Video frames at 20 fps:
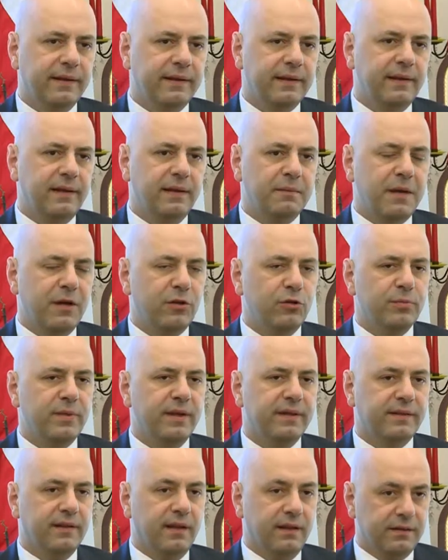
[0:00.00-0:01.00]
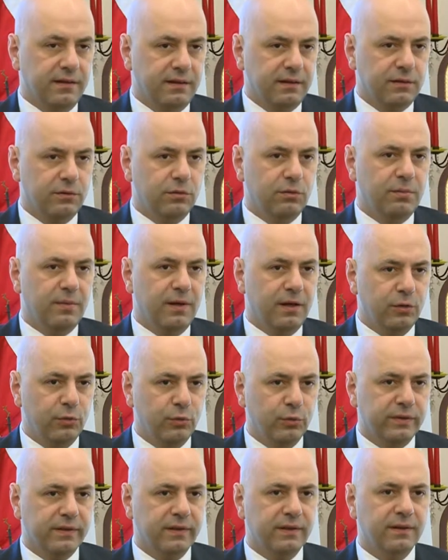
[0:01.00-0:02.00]
كلها معلومات خطأ
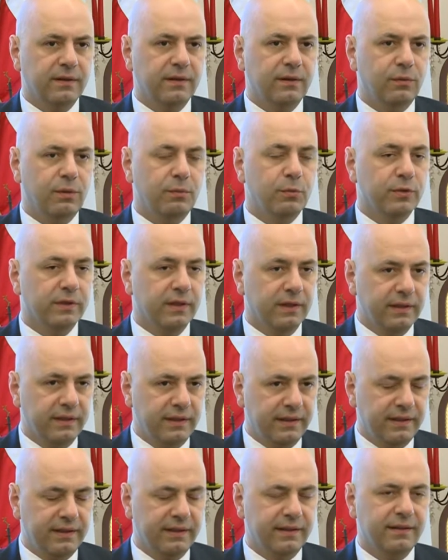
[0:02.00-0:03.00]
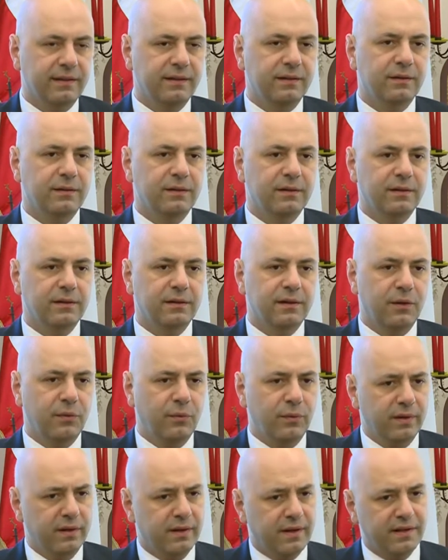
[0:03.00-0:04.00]
ومغلوطة ومضللة آه،
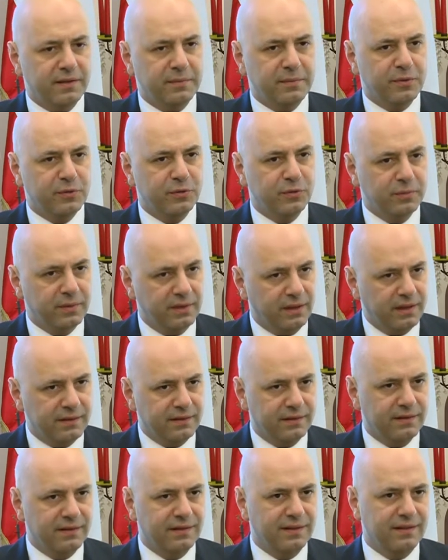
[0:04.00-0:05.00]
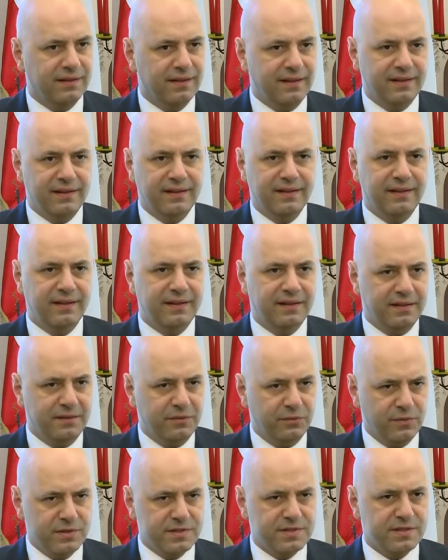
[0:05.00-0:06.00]
أول رد بيكون بالقضاء للي
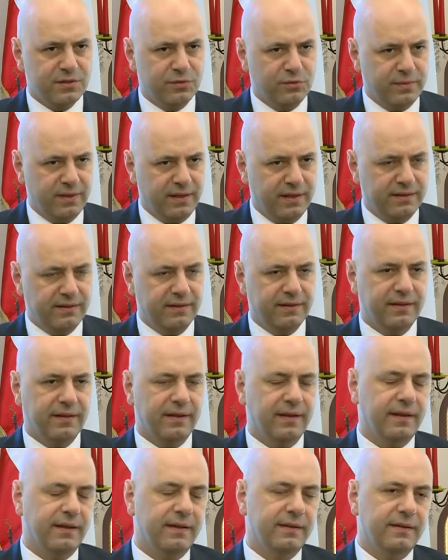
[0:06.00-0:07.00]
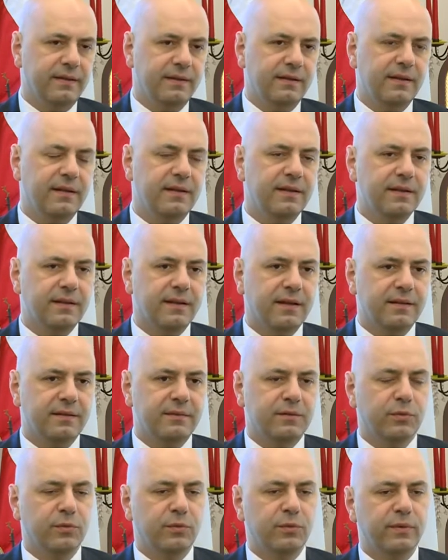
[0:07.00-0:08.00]
وصلوا بهالطريقة هذه ثاني رد
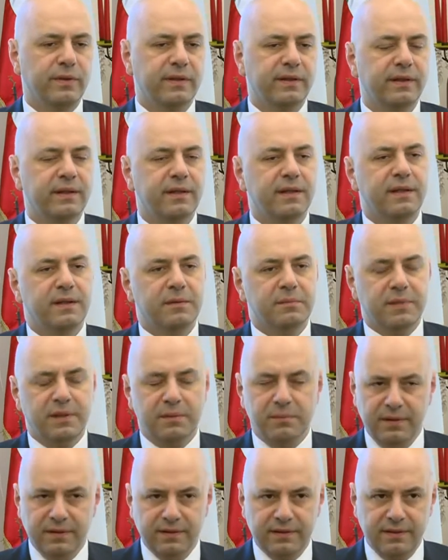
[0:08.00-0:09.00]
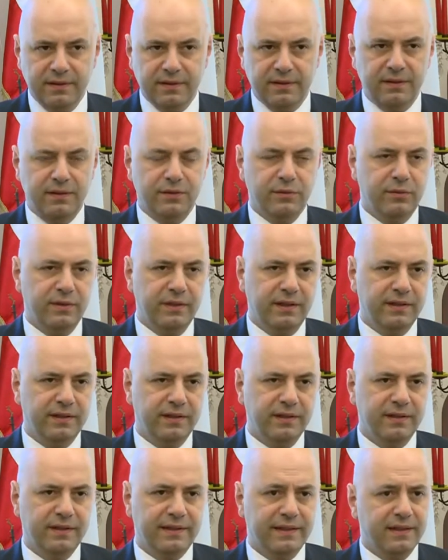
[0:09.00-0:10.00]
هو بالمنطق أنه
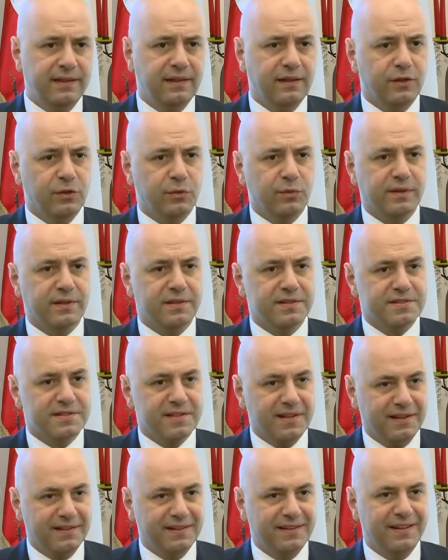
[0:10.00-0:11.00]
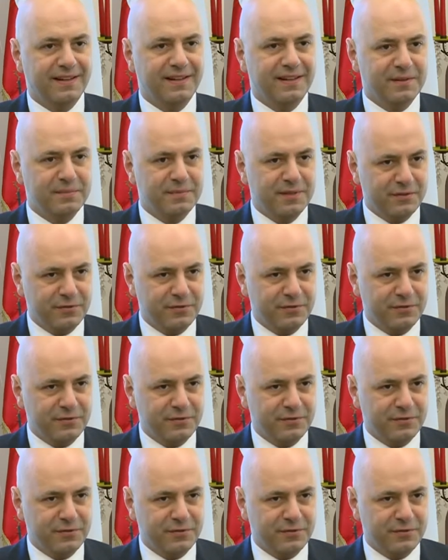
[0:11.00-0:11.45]
نحن كل الخطوات الإصلاحية اللي قمنا